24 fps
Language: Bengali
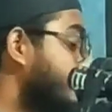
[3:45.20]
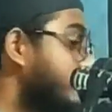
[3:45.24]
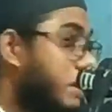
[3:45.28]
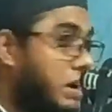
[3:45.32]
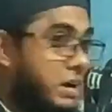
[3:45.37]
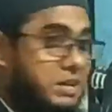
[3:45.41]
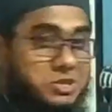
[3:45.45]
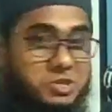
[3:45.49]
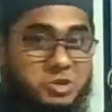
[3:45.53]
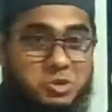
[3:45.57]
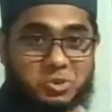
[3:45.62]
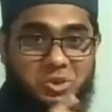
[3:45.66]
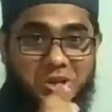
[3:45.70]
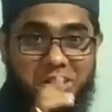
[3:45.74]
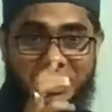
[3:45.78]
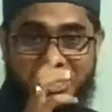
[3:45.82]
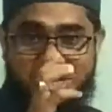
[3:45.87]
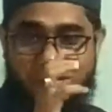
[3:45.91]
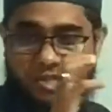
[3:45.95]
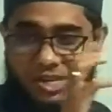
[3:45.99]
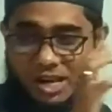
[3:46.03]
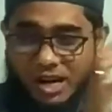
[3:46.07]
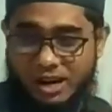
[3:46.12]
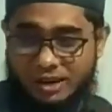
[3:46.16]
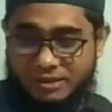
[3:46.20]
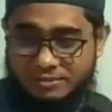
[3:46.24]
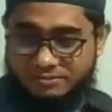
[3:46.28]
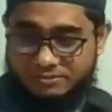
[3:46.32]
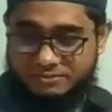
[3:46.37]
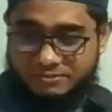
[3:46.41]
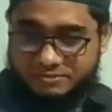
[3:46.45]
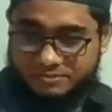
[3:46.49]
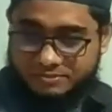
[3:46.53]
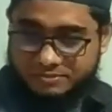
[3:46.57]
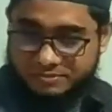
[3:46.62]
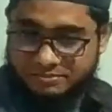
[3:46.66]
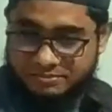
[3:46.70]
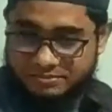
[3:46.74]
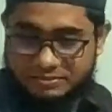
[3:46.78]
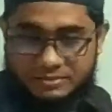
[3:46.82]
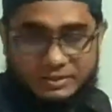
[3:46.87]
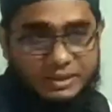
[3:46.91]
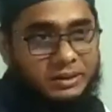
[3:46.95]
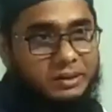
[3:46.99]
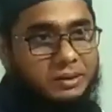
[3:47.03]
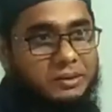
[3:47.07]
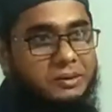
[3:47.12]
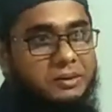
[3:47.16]
শুধু হিংসা
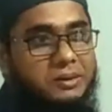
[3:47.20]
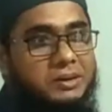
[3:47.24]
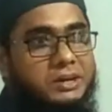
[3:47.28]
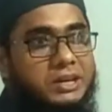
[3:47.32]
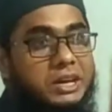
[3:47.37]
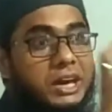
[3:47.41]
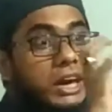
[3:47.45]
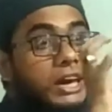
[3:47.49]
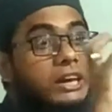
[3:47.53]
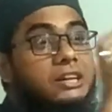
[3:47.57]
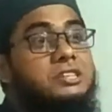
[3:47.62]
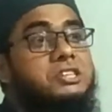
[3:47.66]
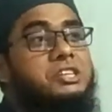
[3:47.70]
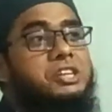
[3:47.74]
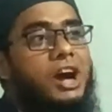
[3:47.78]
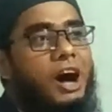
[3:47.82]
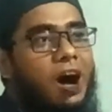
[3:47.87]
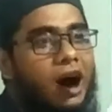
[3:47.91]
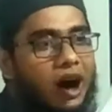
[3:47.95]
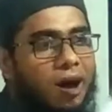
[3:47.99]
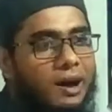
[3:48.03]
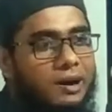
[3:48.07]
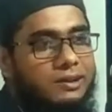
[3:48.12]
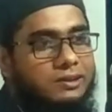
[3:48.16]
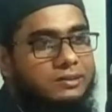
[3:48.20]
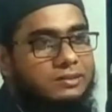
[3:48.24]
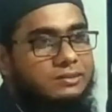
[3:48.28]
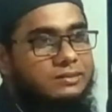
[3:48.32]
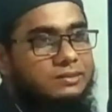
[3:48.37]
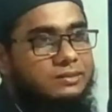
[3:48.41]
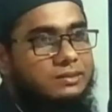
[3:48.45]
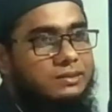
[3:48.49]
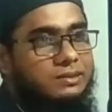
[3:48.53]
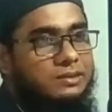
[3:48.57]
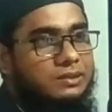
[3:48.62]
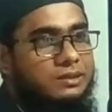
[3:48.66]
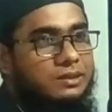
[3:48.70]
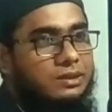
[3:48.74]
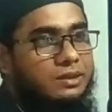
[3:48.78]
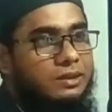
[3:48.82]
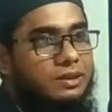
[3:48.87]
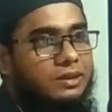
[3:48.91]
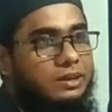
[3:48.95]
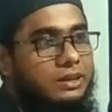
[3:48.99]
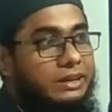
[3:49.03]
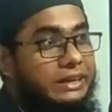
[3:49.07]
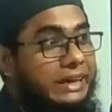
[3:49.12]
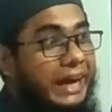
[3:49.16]
হিংসা
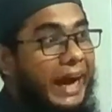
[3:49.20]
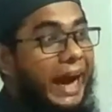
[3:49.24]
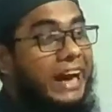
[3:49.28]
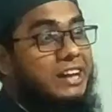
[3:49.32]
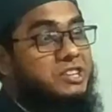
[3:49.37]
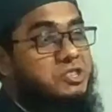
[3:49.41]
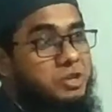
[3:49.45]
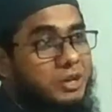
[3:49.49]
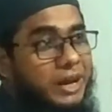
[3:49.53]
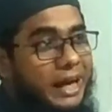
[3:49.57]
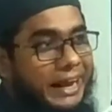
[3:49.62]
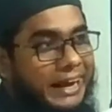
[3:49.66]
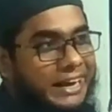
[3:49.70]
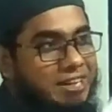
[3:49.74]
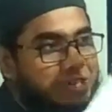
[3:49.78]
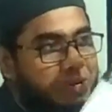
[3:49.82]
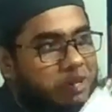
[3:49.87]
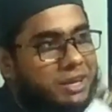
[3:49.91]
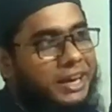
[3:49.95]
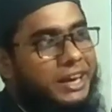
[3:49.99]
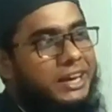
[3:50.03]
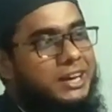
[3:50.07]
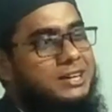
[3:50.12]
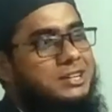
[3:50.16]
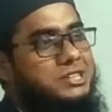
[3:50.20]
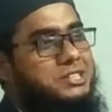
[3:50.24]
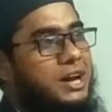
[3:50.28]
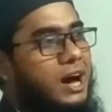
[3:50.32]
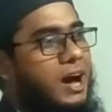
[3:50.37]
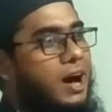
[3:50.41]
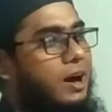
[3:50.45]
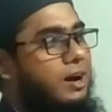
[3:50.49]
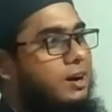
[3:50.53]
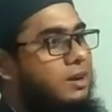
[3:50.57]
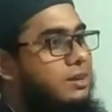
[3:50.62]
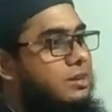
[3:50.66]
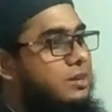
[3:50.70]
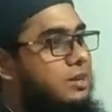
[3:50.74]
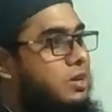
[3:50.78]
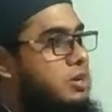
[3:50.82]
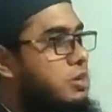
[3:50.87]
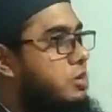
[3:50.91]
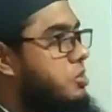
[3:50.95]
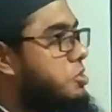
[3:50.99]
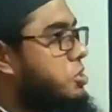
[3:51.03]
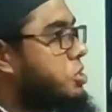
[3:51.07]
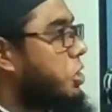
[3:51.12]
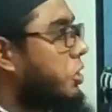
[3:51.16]
একজন আরেকজনের হিংসা
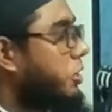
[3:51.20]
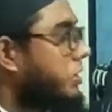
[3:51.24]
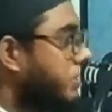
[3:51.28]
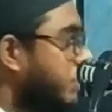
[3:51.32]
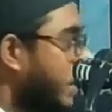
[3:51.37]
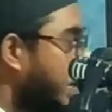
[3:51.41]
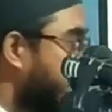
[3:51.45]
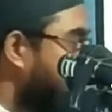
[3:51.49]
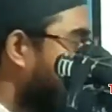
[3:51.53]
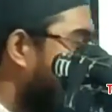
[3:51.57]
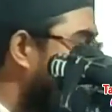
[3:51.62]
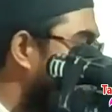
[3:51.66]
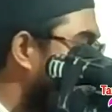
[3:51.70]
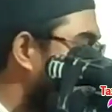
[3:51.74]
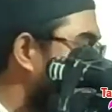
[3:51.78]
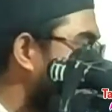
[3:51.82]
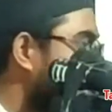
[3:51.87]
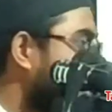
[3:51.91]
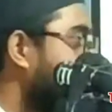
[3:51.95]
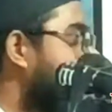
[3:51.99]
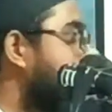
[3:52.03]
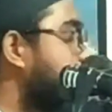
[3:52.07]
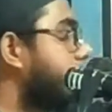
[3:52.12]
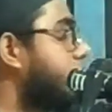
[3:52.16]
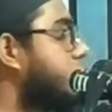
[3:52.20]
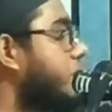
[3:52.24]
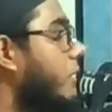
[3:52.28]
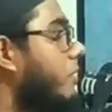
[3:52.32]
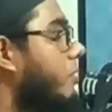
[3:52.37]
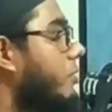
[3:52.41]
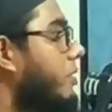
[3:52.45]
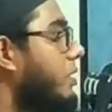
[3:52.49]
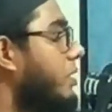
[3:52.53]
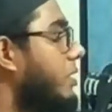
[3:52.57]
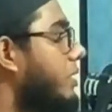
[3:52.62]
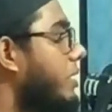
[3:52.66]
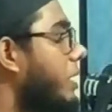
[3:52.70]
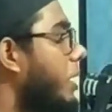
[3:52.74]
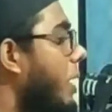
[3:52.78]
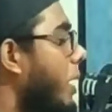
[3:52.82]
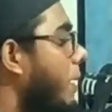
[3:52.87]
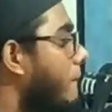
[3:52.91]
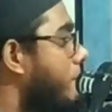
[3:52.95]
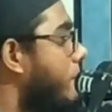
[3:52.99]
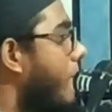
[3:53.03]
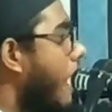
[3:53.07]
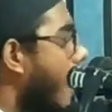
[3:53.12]
সন্তান বাপের সাথে হিংসা করে বাপ